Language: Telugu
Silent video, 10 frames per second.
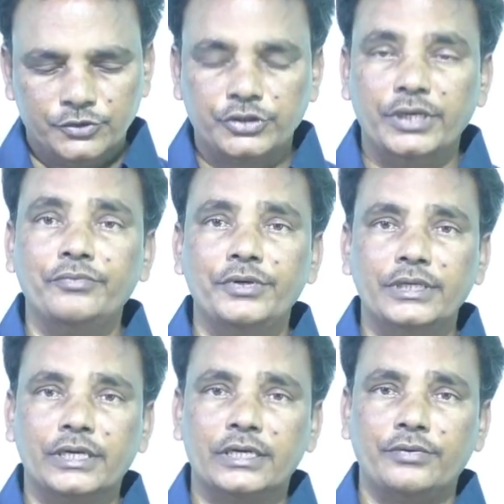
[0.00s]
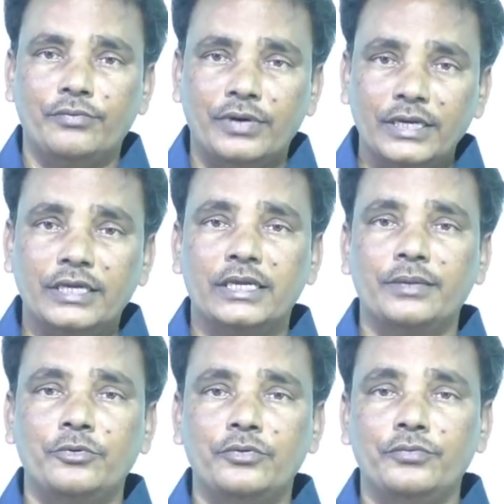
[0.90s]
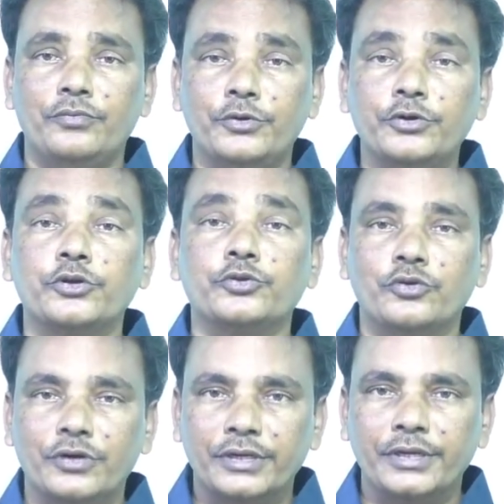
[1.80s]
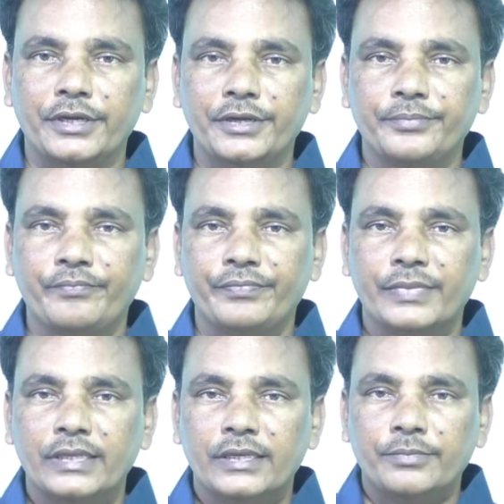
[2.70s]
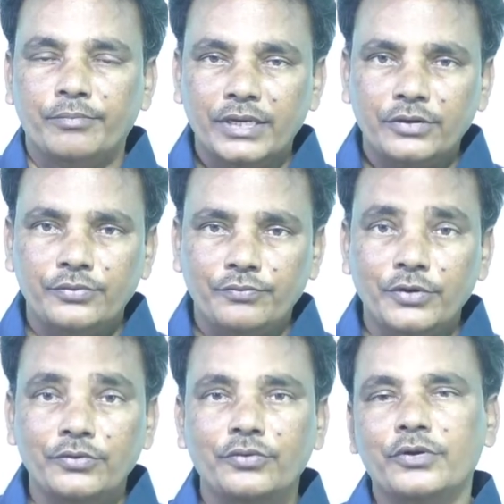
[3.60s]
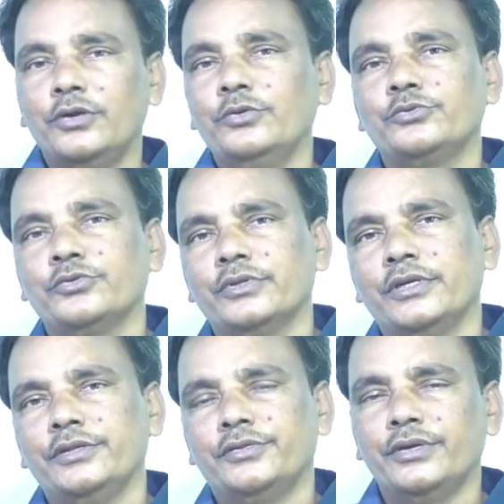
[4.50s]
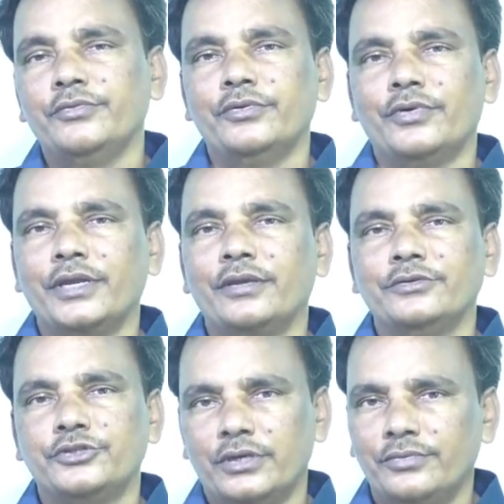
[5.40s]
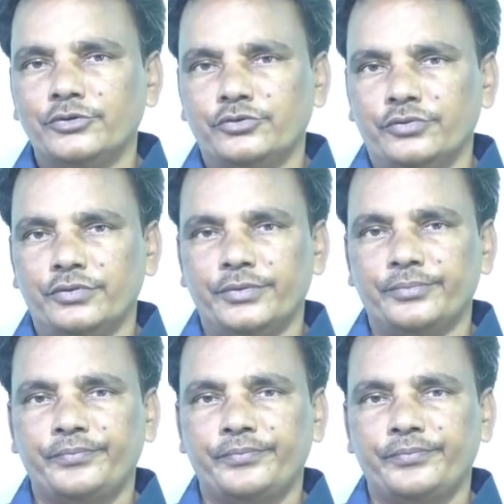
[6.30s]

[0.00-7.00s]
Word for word: దేవుని యొక్క వాక్యము వినుట తోడనే మనకు వెలుగు కలుగుతుందని దేవుని వాక్యం చదివిస్తుంది